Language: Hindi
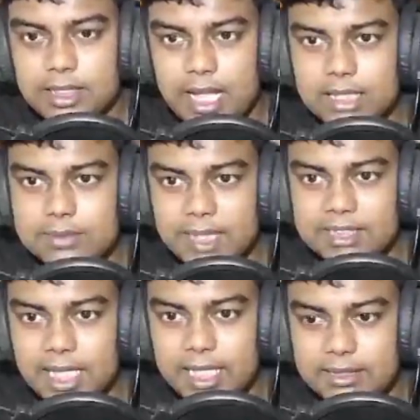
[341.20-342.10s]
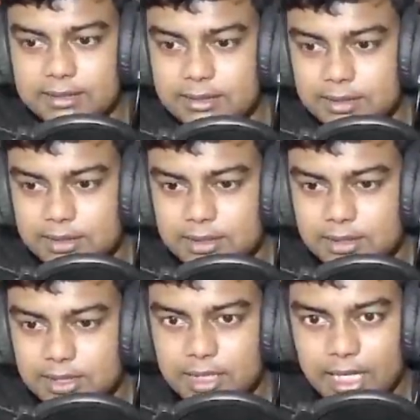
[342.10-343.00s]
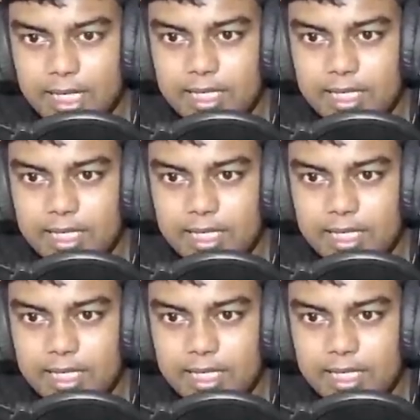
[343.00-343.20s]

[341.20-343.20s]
लास्ट मैच गाइस एंड